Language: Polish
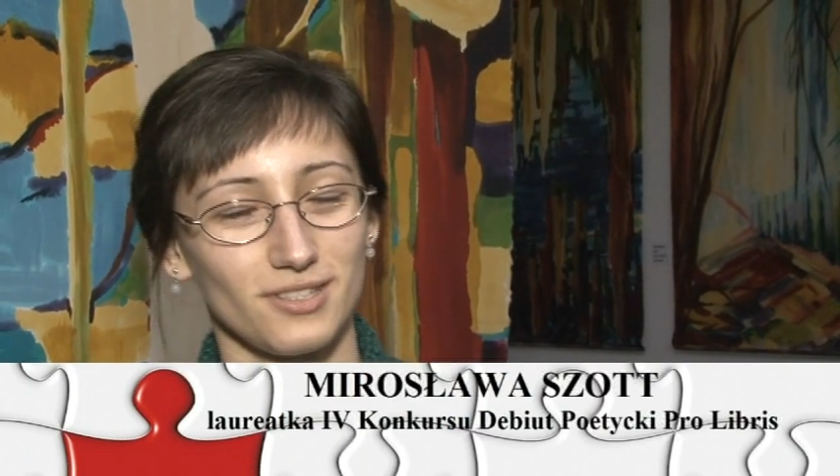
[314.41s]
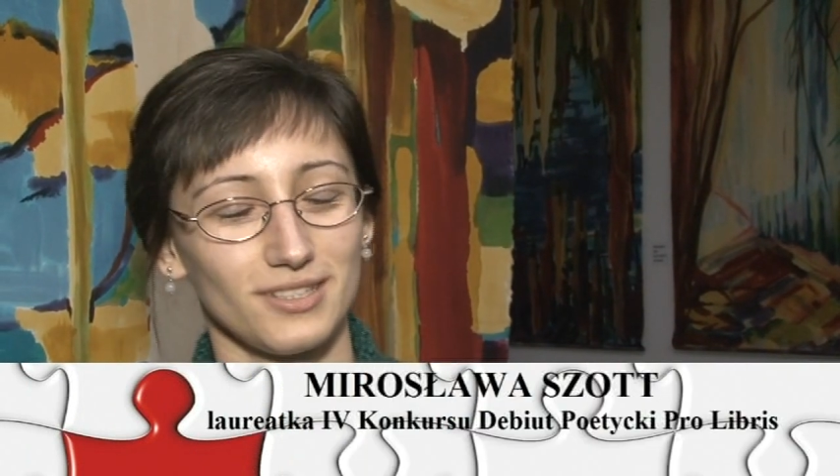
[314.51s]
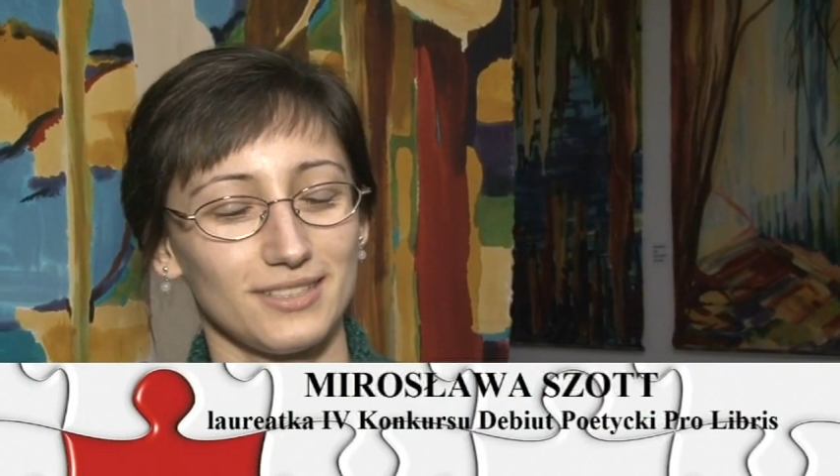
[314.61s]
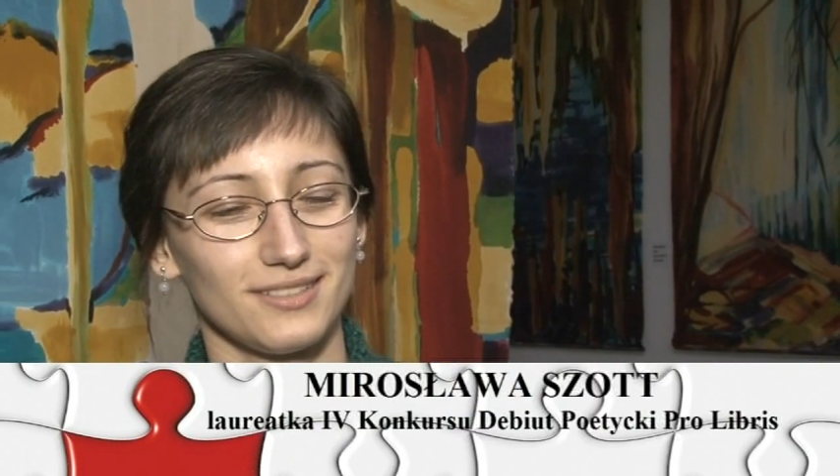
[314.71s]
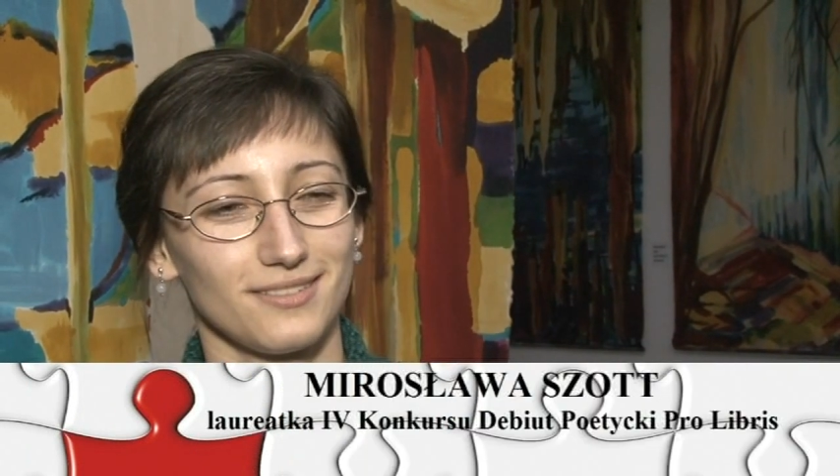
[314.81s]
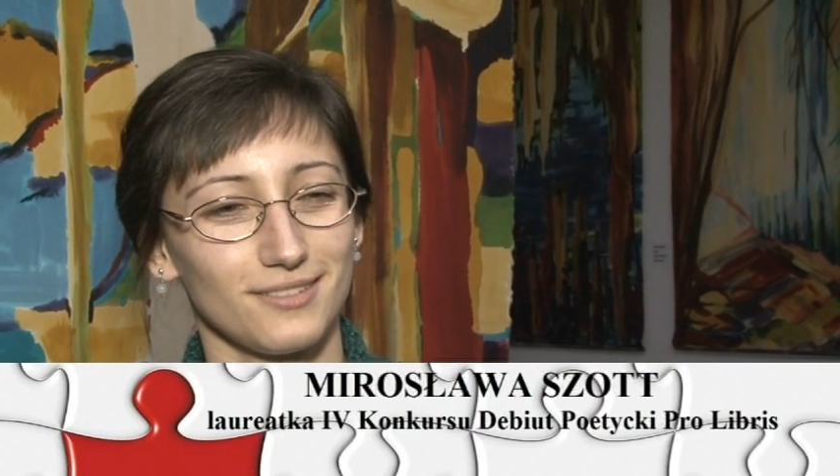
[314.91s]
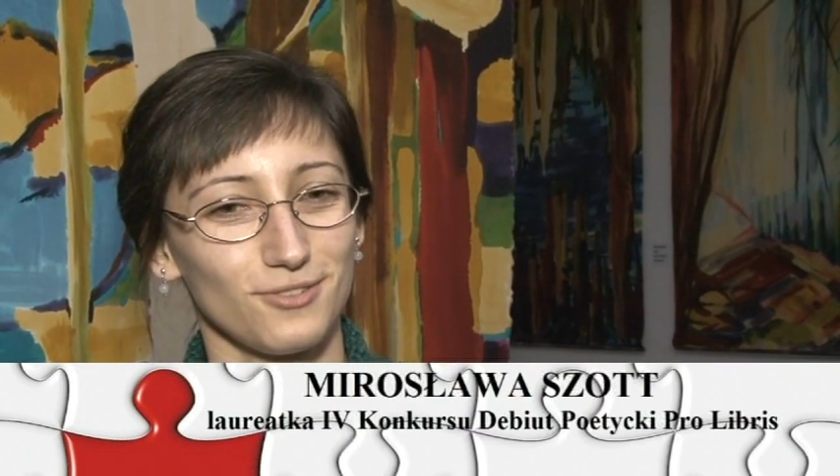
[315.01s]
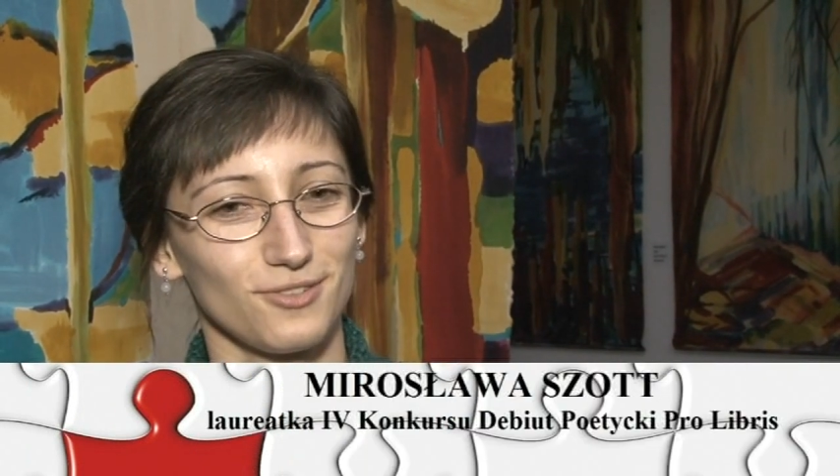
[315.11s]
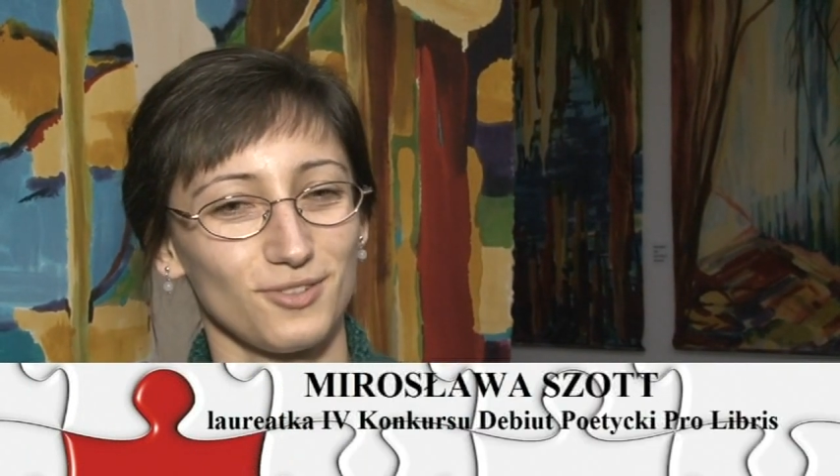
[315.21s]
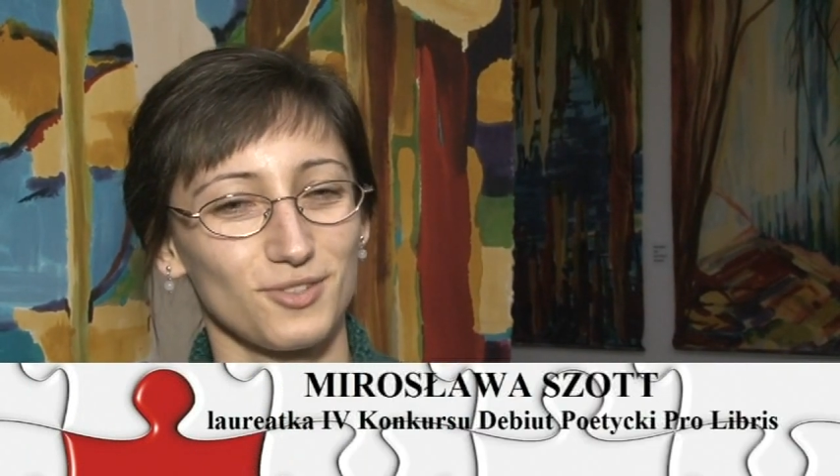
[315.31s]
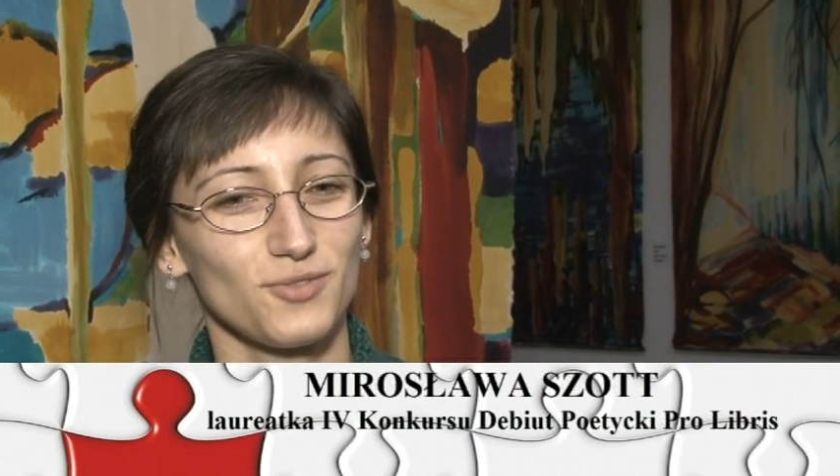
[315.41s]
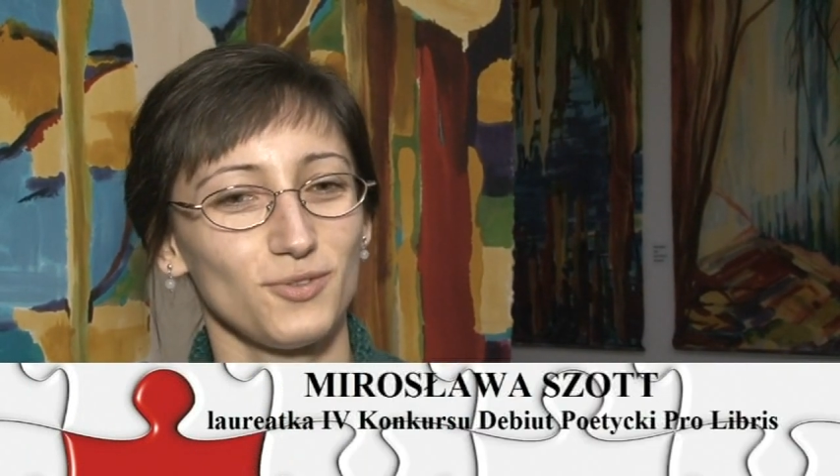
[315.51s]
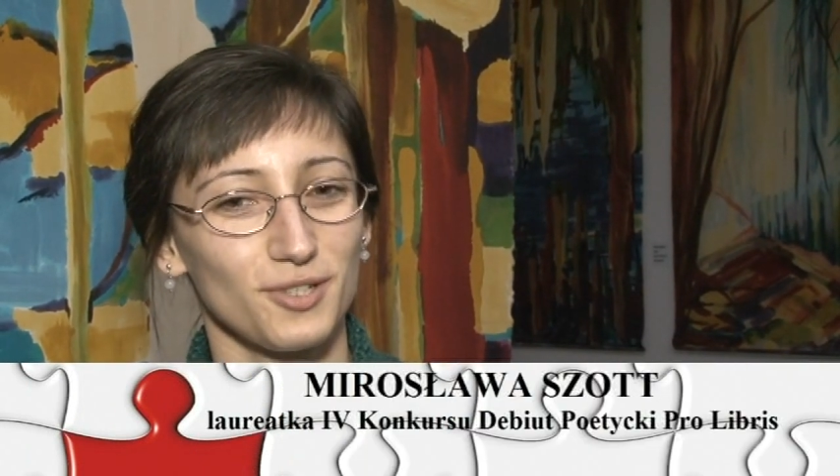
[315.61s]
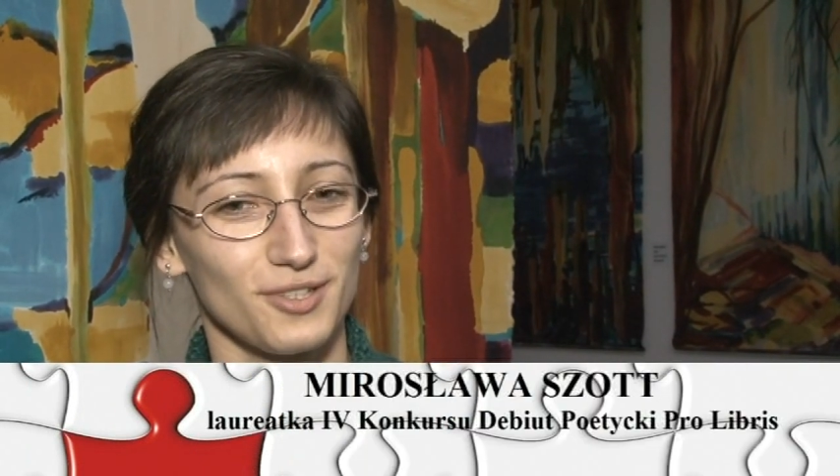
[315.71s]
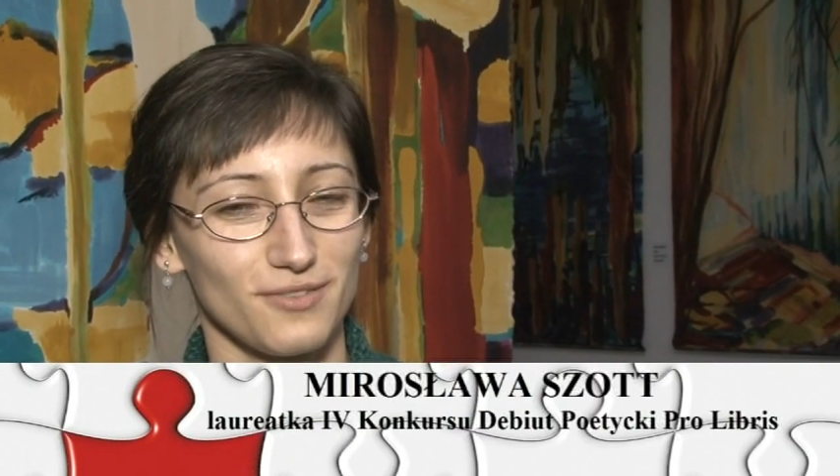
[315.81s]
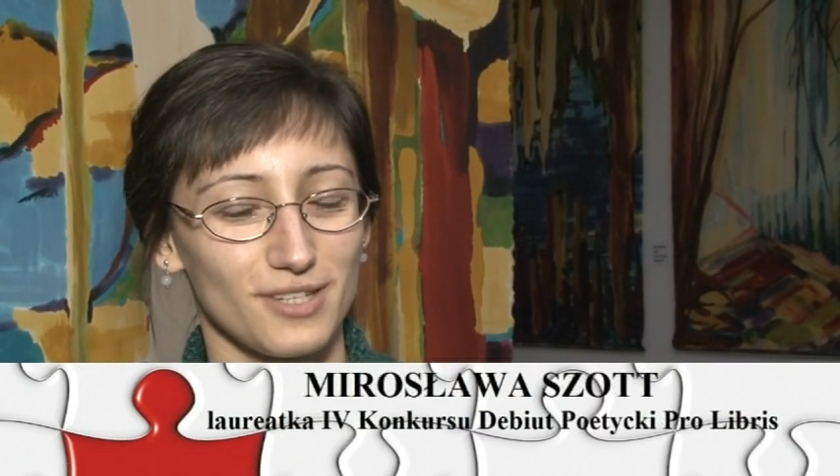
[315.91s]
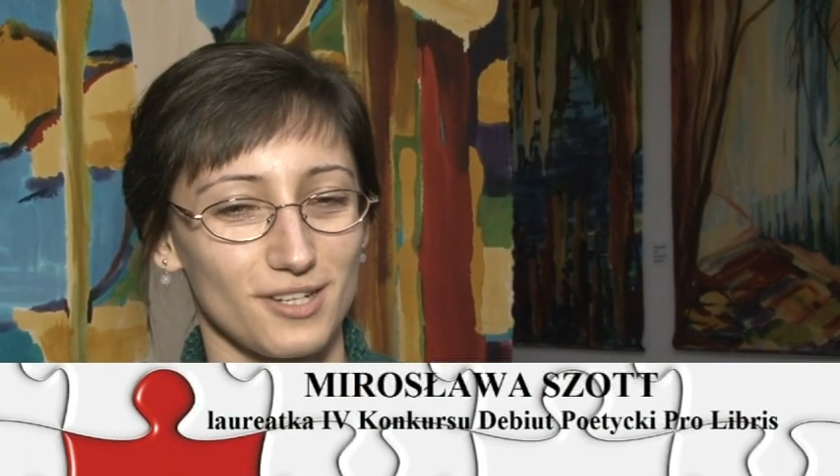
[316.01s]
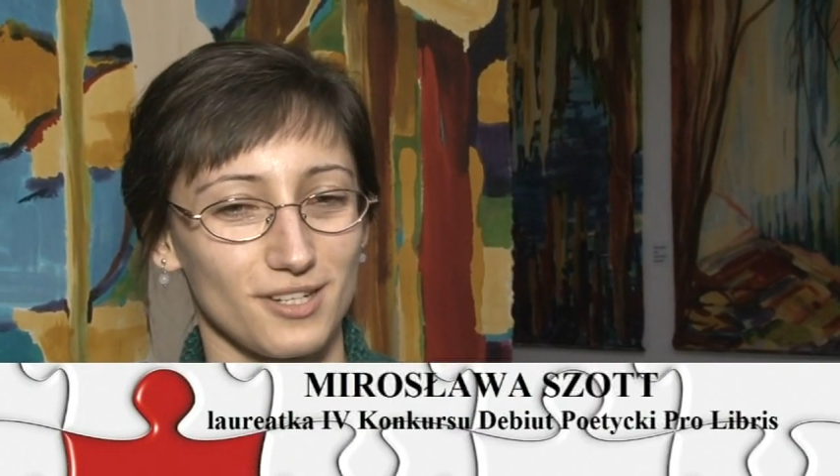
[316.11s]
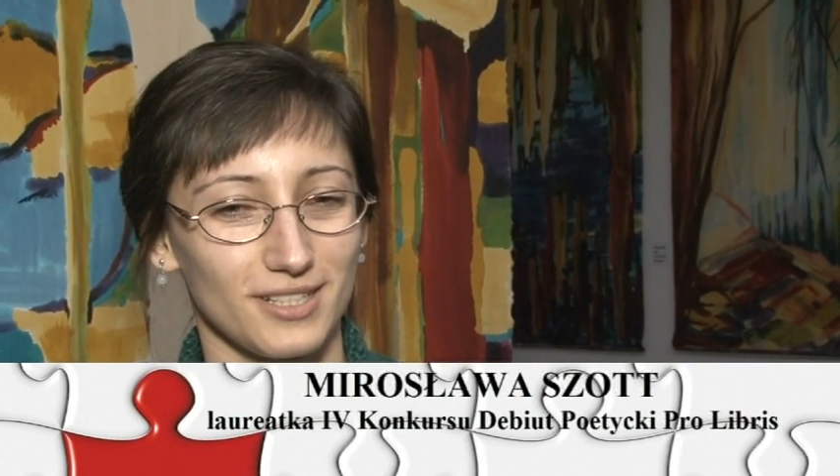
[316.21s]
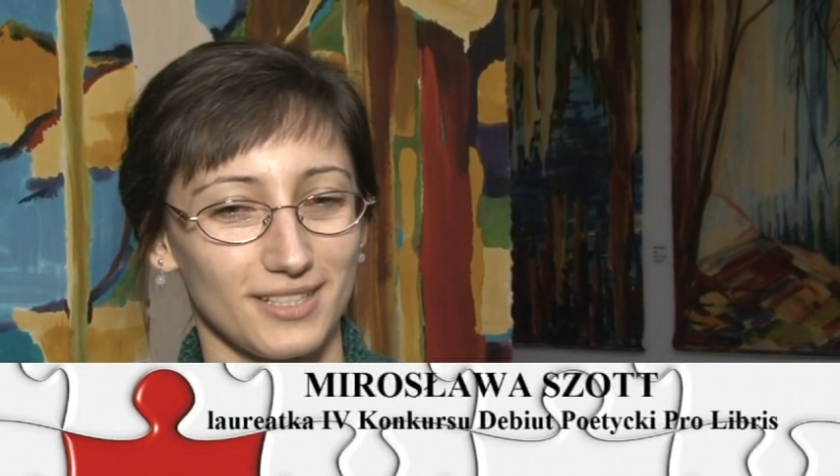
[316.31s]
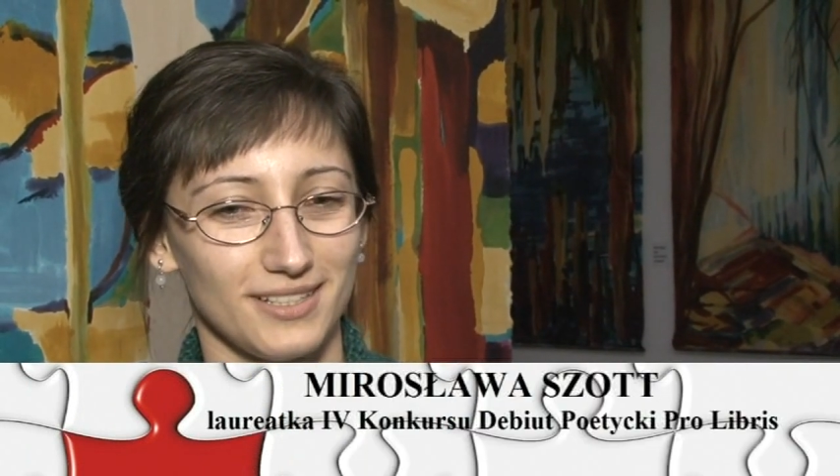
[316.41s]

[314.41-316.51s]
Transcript: e, o swoich wierszach.